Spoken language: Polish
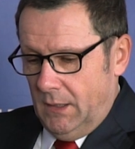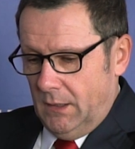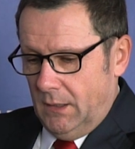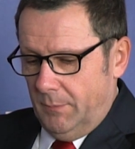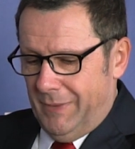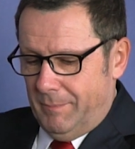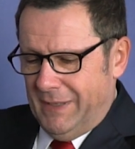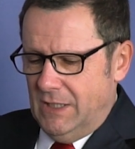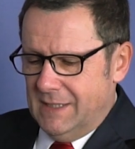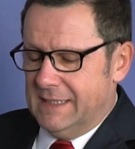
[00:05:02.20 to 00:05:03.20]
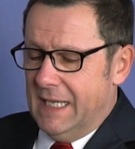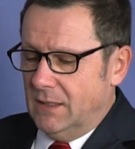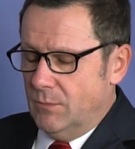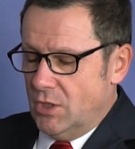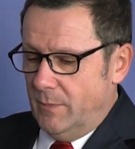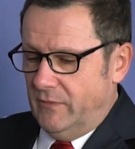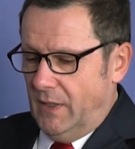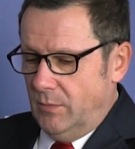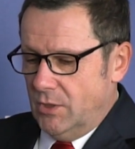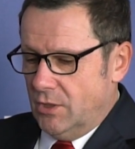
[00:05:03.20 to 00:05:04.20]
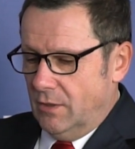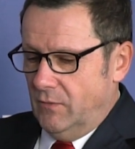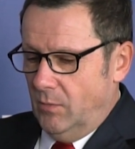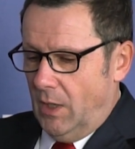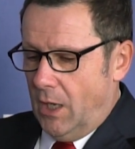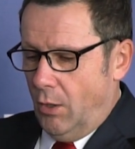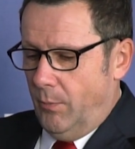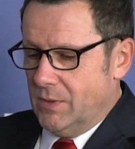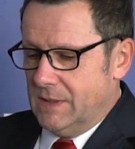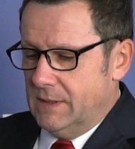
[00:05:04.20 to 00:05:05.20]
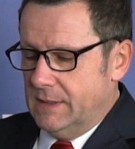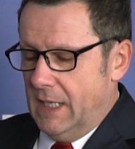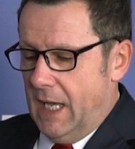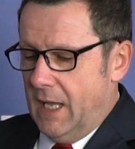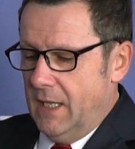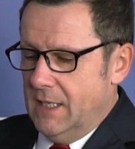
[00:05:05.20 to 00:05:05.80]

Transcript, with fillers: E, pan pan jest za tym, żeby w najbliższych wyborach opozycja